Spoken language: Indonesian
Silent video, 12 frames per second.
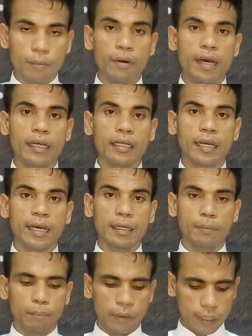
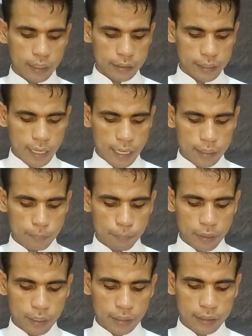bahkan
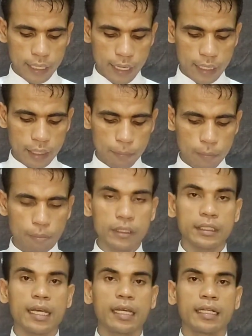pekerjaan-pekerjaan lebih
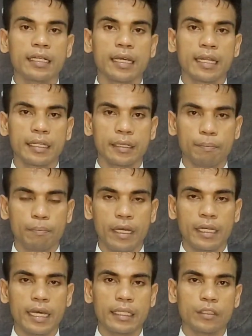besar
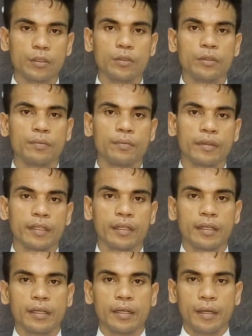daripada itu.
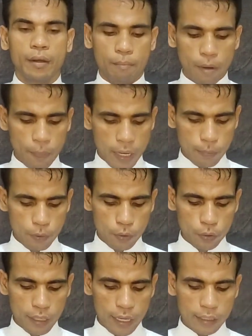Bapak,
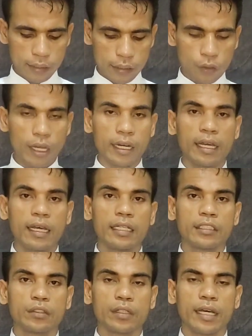Ibu, dan
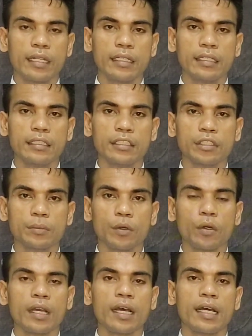saudara-saudari,
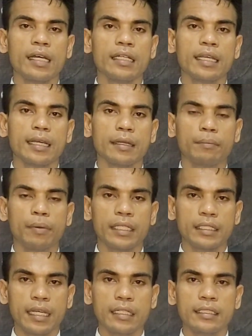semoga dengan
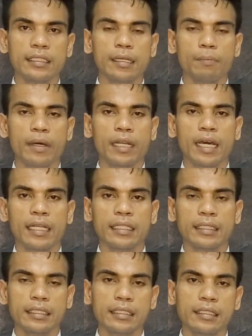bacaan Injil pada
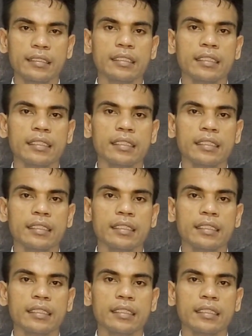hari ini,